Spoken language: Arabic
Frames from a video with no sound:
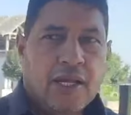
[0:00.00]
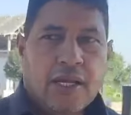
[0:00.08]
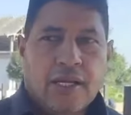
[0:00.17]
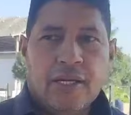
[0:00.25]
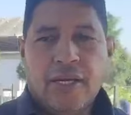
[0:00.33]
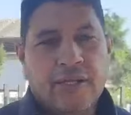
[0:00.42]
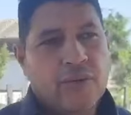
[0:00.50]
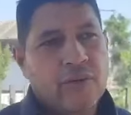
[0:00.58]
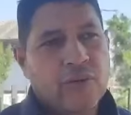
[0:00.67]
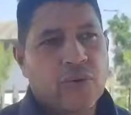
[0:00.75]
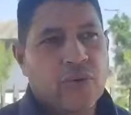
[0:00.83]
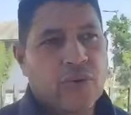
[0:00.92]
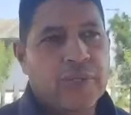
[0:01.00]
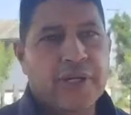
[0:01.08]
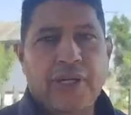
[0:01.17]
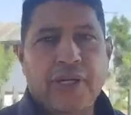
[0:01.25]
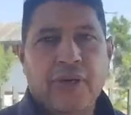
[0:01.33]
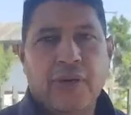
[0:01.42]
نقدروا نقولوا
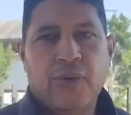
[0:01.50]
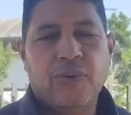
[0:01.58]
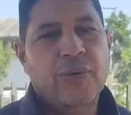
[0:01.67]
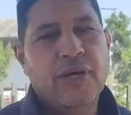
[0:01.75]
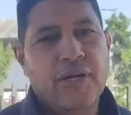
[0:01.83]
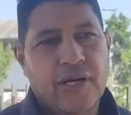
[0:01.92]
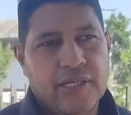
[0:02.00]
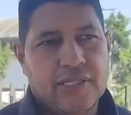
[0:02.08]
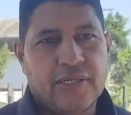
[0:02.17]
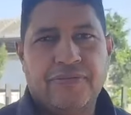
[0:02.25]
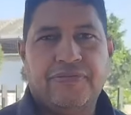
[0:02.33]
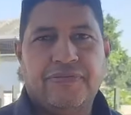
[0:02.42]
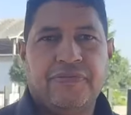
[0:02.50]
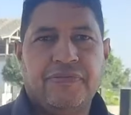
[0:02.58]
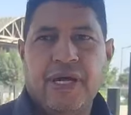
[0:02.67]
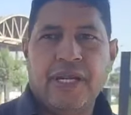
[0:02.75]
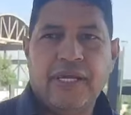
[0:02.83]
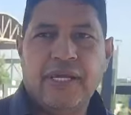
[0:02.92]
بانه وللاسف
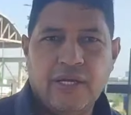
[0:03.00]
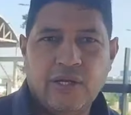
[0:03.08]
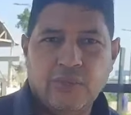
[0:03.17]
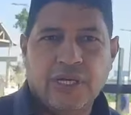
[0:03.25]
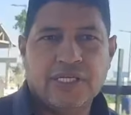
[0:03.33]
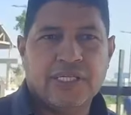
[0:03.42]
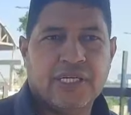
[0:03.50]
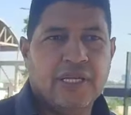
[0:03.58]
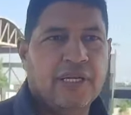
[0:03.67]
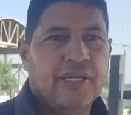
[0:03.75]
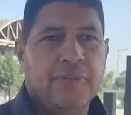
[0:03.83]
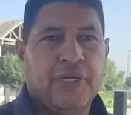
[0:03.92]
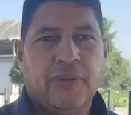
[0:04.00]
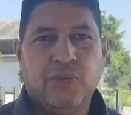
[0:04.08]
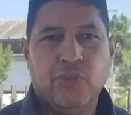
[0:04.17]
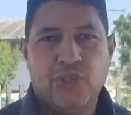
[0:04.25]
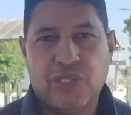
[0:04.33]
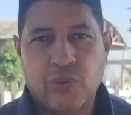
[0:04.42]
يعني اليوم كنتكلم
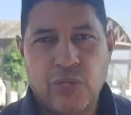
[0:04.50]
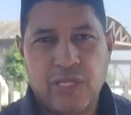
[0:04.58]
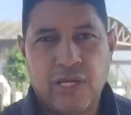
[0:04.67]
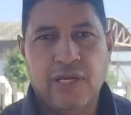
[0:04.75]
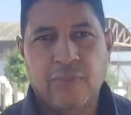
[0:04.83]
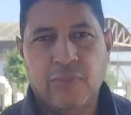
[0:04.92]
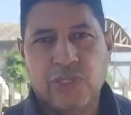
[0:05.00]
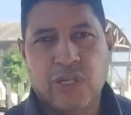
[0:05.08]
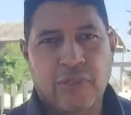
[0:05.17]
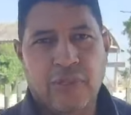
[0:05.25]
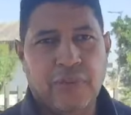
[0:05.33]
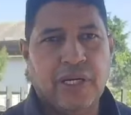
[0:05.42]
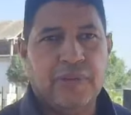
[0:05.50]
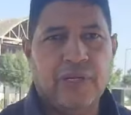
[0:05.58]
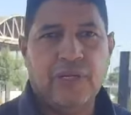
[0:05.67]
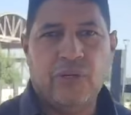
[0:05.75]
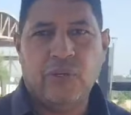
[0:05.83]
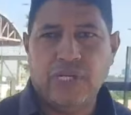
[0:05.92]
كمنسق وطني للمنظمه المغربيه
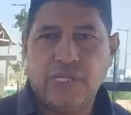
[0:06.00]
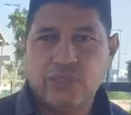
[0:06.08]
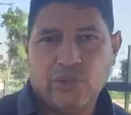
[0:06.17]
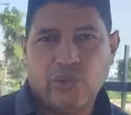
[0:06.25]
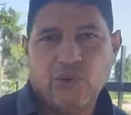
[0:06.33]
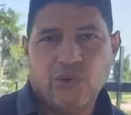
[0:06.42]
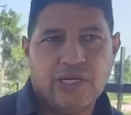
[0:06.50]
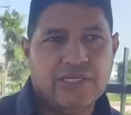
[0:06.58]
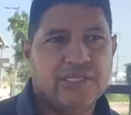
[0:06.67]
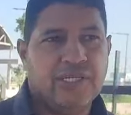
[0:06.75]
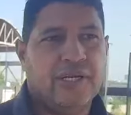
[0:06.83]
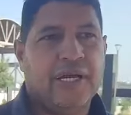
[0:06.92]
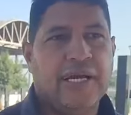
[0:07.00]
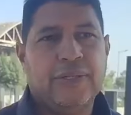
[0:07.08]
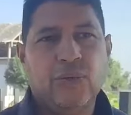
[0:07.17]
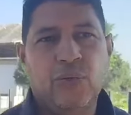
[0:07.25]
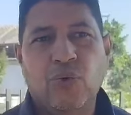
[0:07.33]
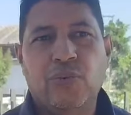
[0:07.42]
للحريات وحقوق الانسان
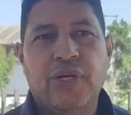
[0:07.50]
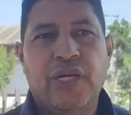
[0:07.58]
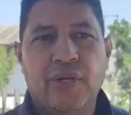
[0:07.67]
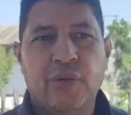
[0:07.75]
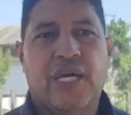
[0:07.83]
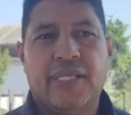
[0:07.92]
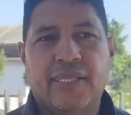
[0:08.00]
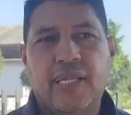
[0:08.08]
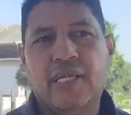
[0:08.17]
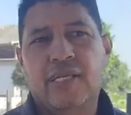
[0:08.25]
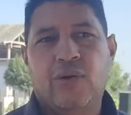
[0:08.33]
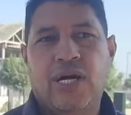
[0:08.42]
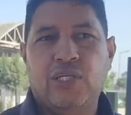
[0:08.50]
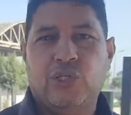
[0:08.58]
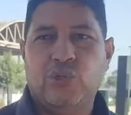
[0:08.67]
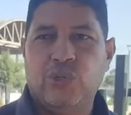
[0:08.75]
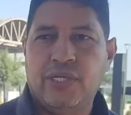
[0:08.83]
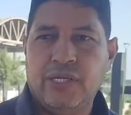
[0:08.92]
نقدروا نقولوا بانه تعطلنا واحد
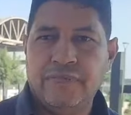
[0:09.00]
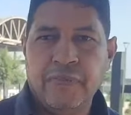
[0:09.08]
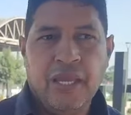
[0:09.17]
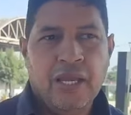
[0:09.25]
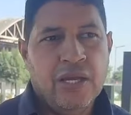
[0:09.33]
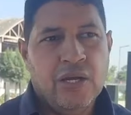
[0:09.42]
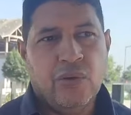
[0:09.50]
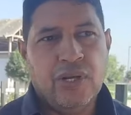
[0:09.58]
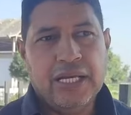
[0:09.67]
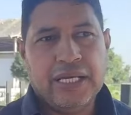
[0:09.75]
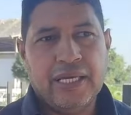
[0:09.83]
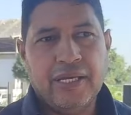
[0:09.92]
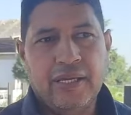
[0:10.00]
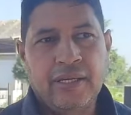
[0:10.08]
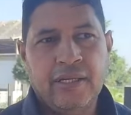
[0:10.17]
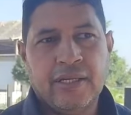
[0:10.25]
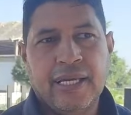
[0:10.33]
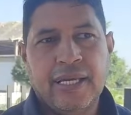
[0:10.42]
شويه
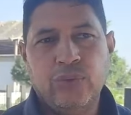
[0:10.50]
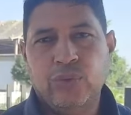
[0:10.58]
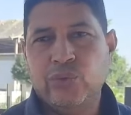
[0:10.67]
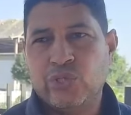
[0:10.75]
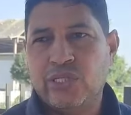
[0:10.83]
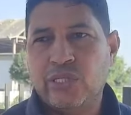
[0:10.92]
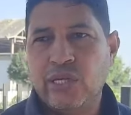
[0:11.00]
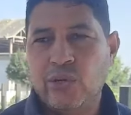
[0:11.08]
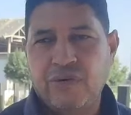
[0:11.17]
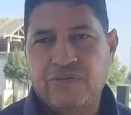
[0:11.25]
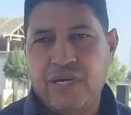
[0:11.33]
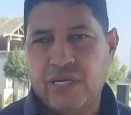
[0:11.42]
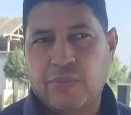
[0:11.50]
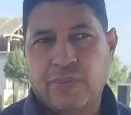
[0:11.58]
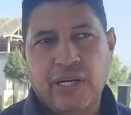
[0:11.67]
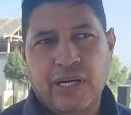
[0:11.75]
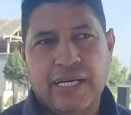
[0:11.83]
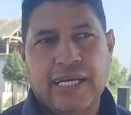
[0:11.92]
ولكن كانوا جوج دوافع
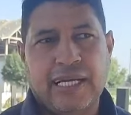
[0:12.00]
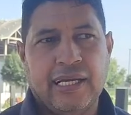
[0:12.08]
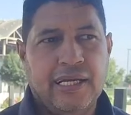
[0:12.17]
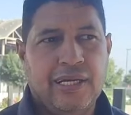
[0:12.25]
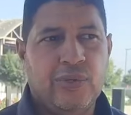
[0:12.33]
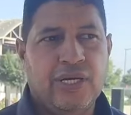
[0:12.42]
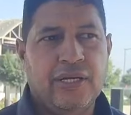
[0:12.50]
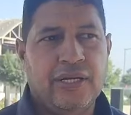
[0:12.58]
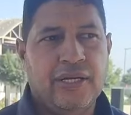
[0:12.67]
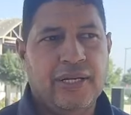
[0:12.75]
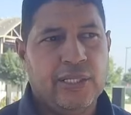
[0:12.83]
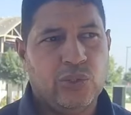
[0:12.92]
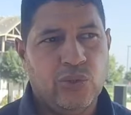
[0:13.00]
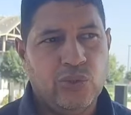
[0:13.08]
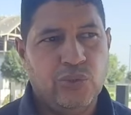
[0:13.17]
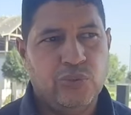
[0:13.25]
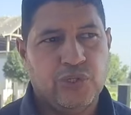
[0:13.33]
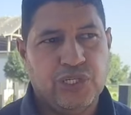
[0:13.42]
كبار اللي خلاونا اننا نحطوا
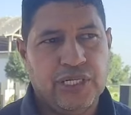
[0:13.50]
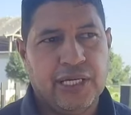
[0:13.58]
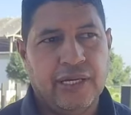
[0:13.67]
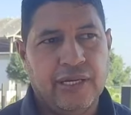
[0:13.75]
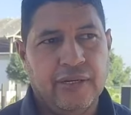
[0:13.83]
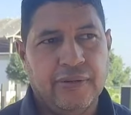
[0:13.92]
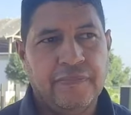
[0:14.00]
اليوم الشكايه